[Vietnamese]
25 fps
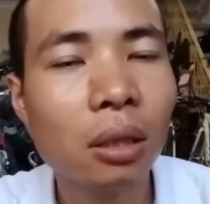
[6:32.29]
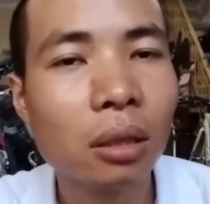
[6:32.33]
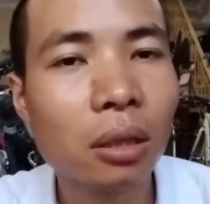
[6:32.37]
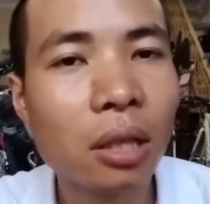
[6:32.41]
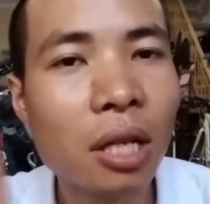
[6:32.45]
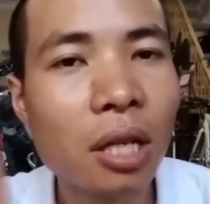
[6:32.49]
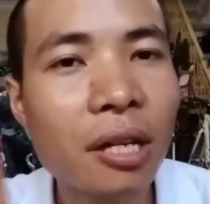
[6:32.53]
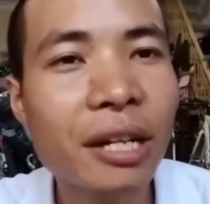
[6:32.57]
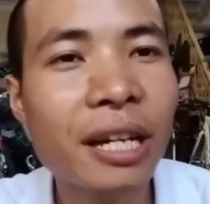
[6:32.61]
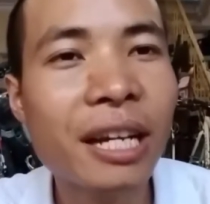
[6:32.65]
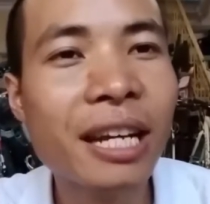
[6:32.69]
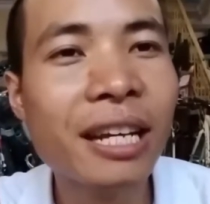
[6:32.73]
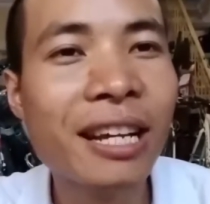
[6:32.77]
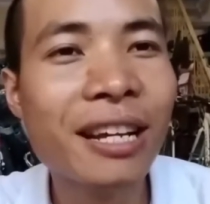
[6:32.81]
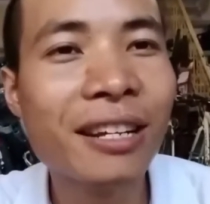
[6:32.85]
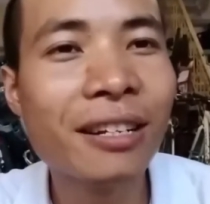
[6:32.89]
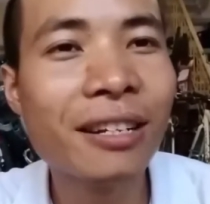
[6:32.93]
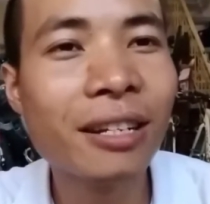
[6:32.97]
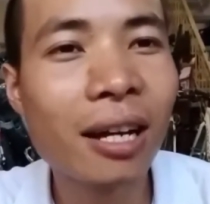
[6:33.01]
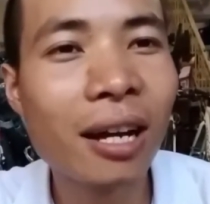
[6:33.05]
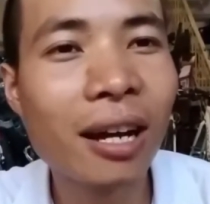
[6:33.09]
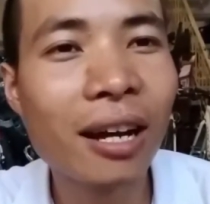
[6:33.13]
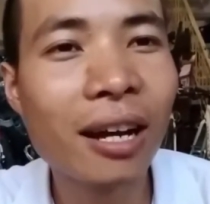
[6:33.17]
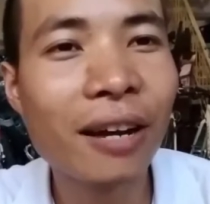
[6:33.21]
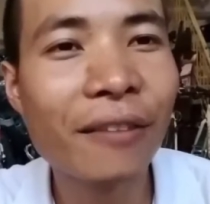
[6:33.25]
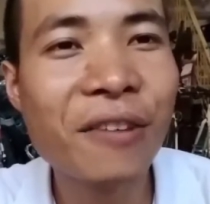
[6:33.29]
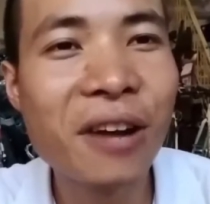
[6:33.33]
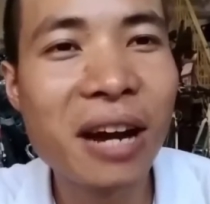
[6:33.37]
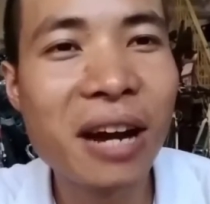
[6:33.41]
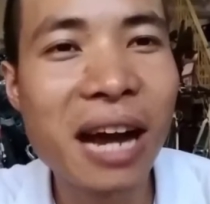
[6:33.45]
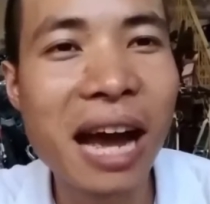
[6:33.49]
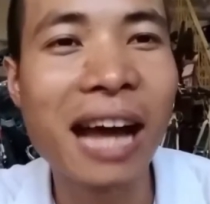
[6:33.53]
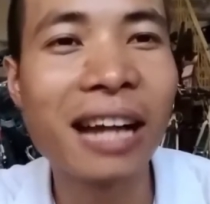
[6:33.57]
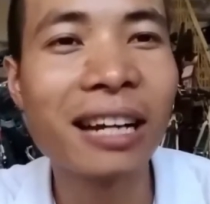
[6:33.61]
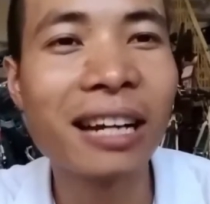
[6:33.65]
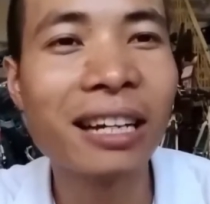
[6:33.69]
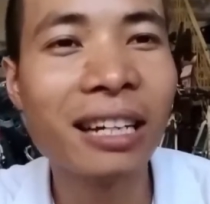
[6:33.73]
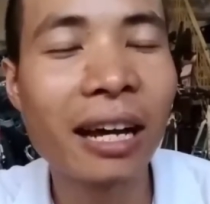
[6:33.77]
đừng nghĩ đến phương
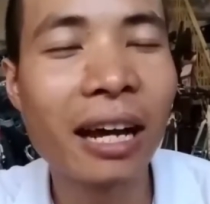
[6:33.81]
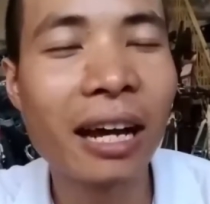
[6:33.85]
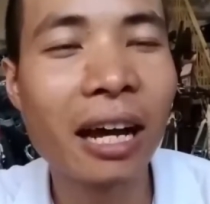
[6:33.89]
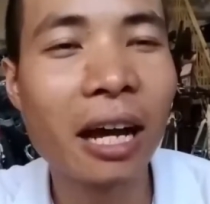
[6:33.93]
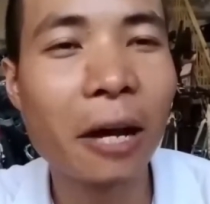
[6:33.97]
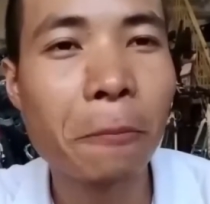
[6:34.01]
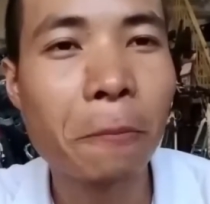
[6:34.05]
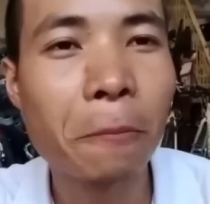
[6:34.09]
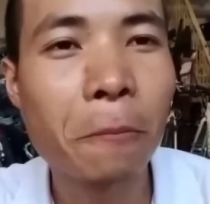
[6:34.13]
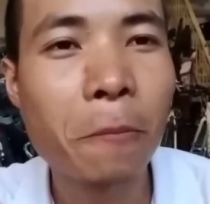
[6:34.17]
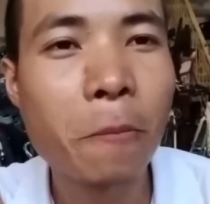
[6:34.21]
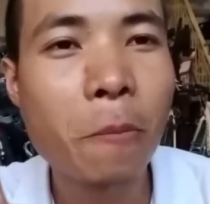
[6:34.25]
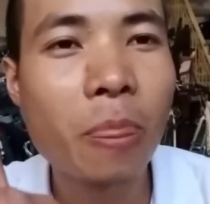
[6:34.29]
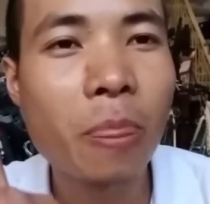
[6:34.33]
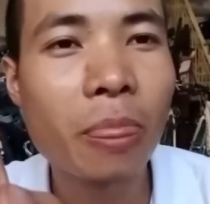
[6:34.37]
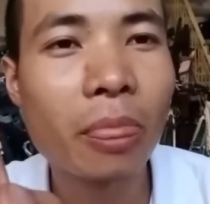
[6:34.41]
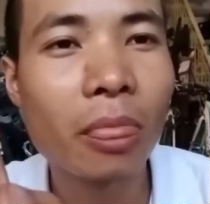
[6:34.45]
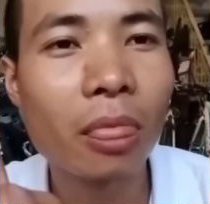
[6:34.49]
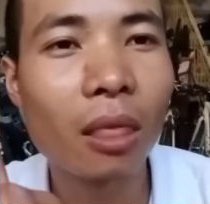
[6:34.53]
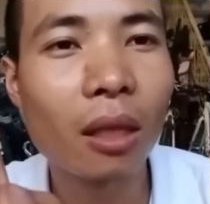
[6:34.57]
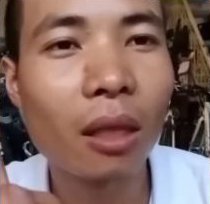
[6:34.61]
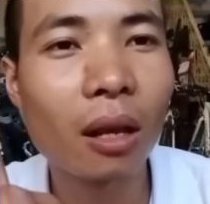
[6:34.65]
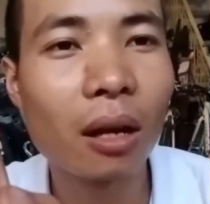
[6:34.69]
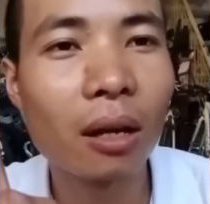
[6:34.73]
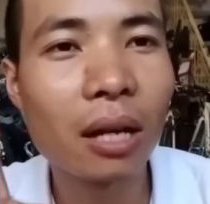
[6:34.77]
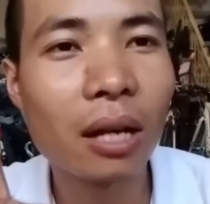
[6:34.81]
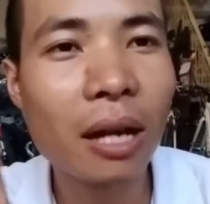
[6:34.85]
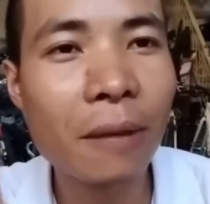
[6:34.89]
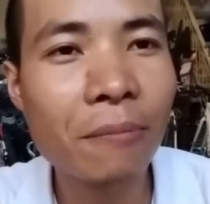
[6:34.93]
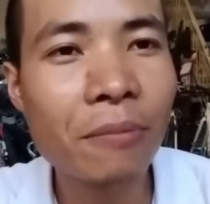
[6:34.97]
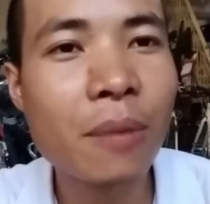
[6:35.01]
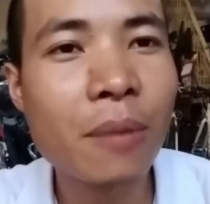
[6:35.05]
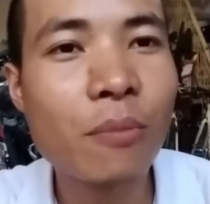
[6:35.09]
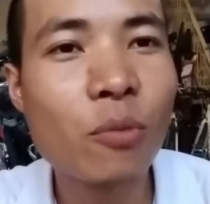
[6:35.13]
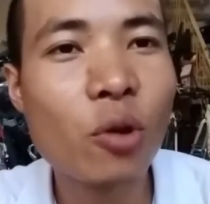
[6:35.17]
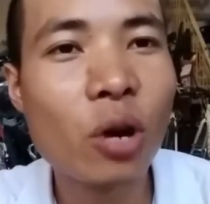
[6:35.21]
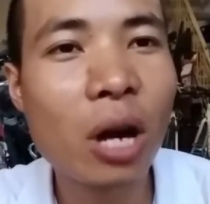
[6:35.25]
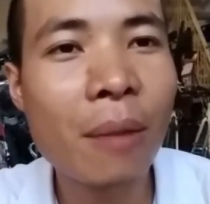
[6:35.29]
án là lắp
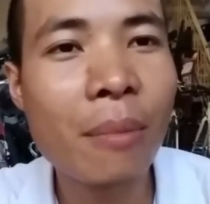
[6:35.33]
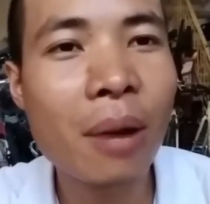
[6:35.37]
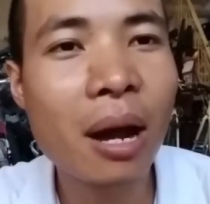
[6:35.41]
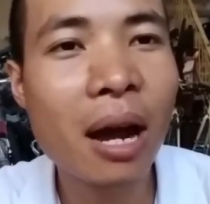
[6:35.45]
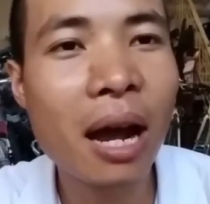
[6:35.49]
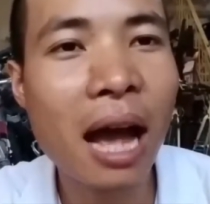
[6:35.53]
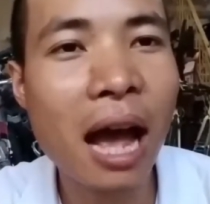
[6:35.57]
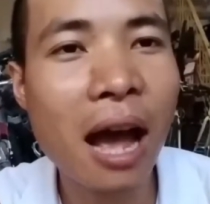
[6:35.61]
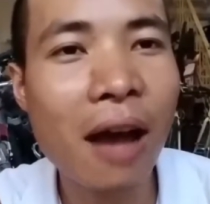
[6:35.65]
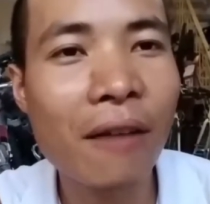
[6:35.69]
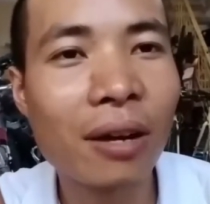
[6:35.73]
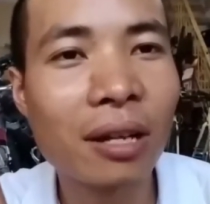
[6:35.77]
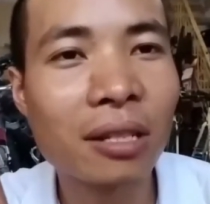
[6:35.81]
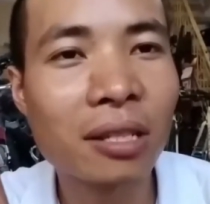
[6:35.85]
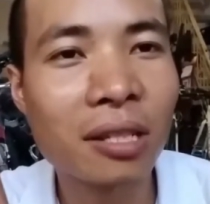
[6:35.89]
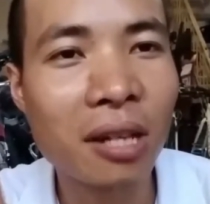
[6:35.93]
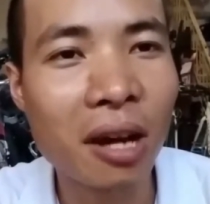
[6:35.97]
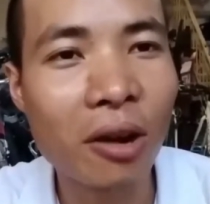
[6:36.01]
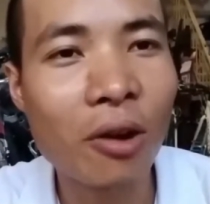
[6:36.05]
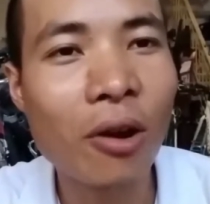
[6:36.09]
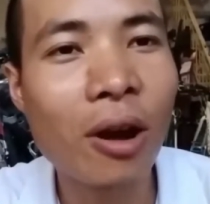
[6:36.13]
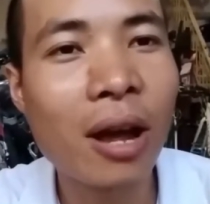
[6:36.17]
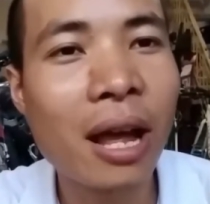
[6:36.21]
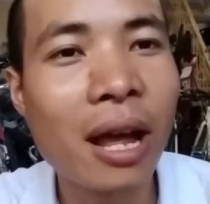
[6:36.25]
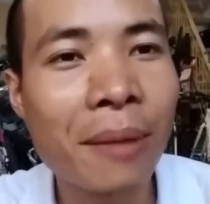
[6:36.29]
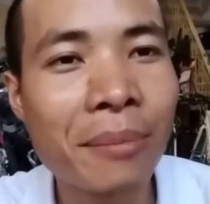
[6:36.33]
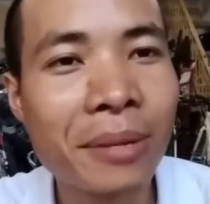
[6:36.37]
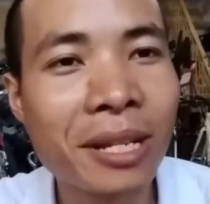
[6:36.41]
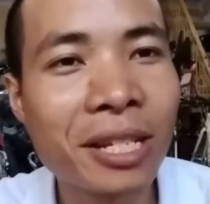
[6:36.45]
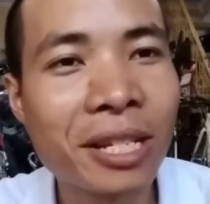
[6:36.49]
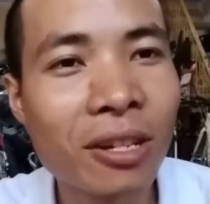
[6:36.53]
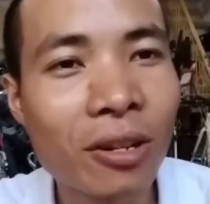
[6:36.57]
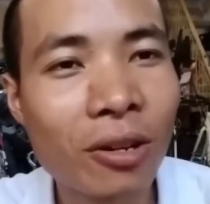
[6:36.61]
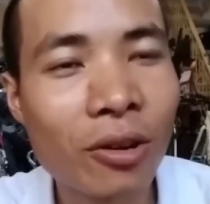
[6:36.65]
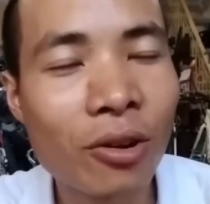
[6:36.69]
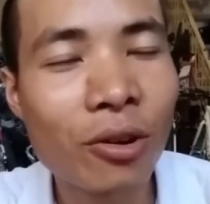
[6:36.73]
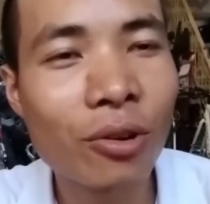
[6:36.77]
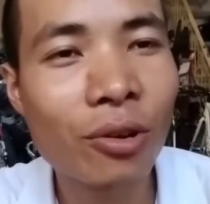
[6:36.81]
thêm một gác ba ga và chở con em đi
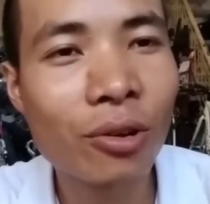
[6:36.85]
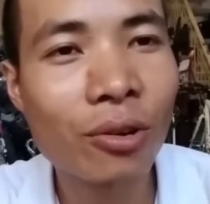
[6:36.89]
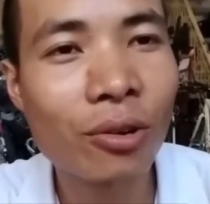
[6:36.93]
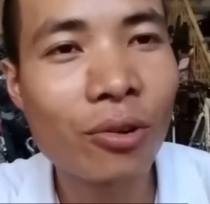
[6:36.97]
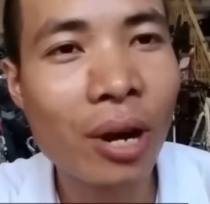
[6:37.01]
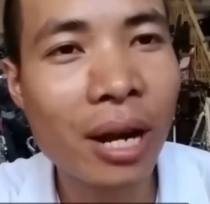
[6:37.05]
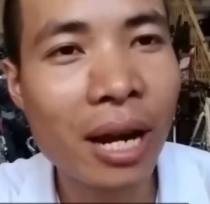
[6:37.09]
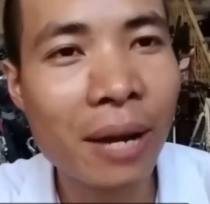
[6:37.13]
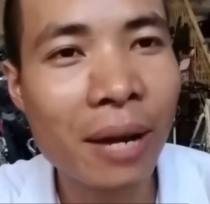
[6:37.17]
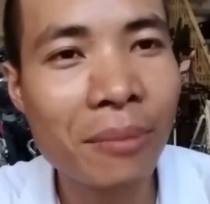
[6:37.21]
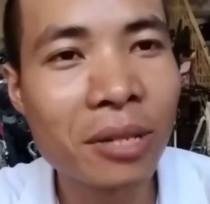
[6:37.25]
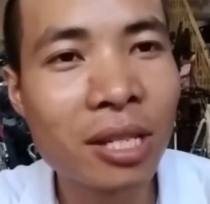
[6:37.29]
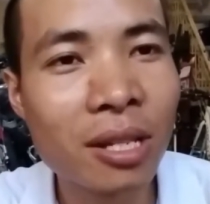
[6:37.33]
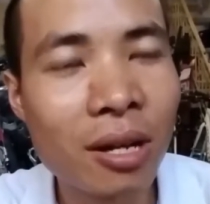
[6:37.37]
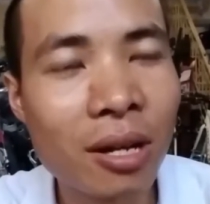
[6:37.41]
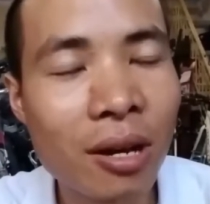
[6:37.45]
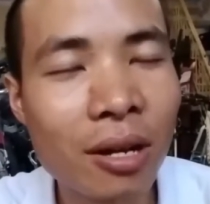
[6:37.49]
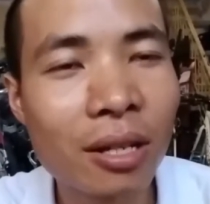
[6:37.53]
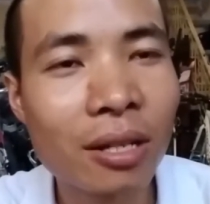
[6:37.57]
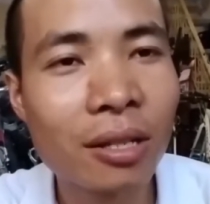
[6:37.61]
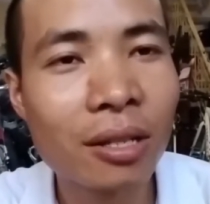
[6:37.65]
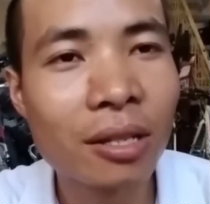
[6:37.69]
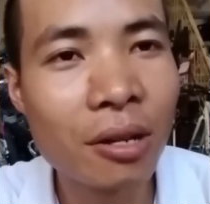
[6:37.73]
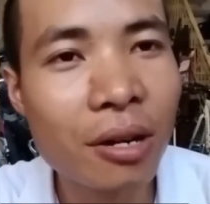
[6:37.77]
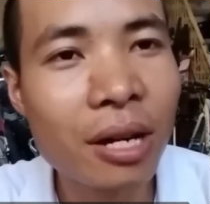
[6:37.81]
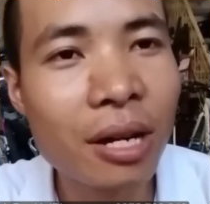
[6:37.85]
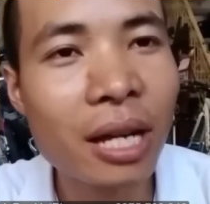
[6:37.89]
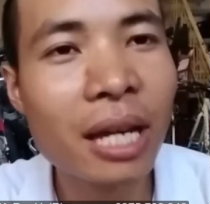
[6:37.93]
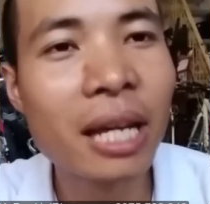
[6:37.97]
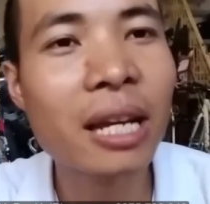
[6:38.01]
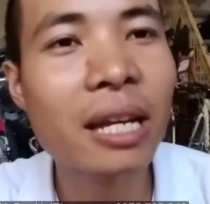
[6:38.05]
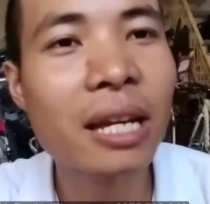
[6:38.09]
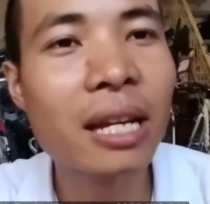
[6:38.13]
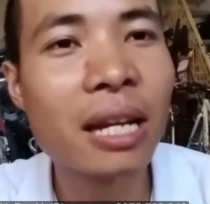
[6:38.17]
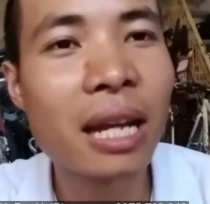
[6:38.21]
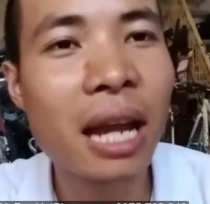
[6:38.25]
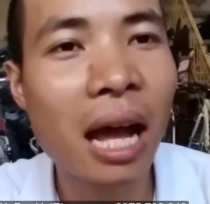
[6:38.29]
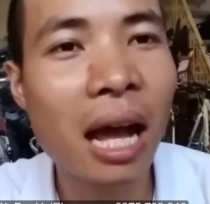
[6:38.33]
chơi con em đi chơi trừ
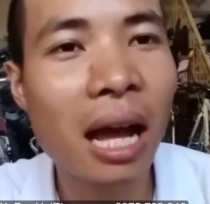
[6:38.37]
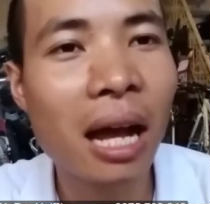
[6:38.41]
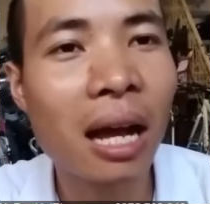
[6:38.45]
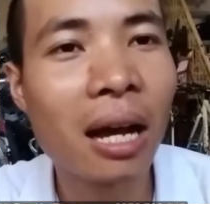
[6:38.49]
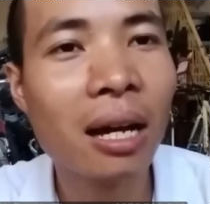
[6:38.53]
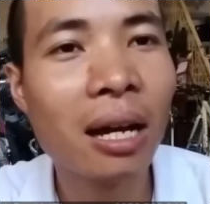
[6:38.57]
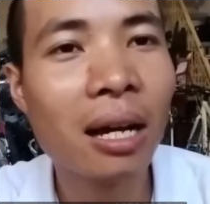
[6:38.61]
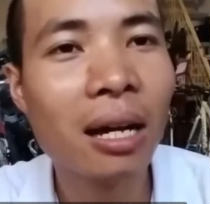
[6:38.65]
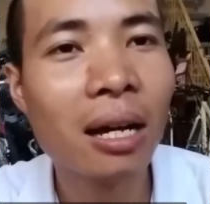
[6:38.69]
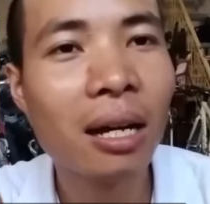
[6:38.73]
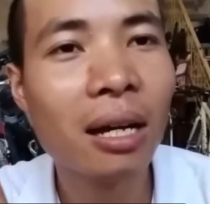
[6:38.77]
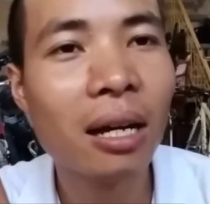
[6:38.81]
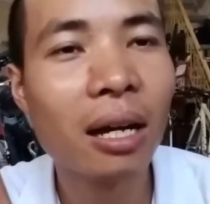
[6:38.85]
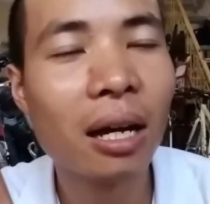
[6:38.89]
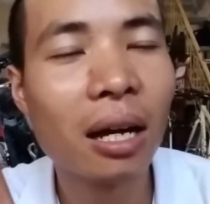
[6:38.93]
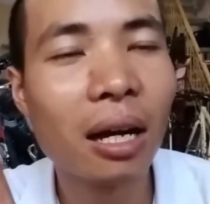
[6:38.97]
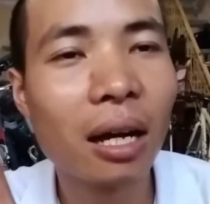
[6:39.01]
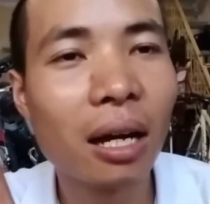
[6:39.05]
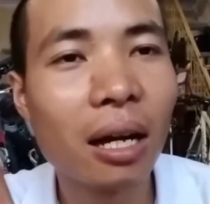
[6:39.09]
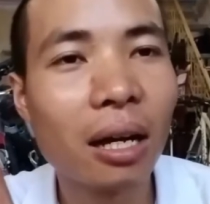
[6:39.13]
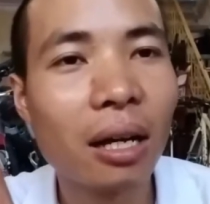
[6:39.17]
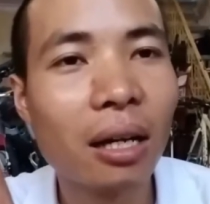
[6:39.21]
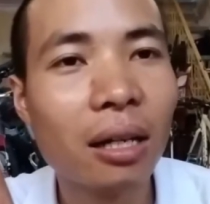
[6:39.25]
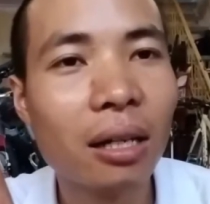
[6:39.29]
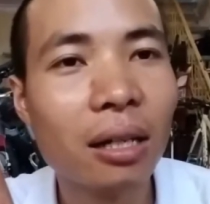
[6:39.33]
khi là à,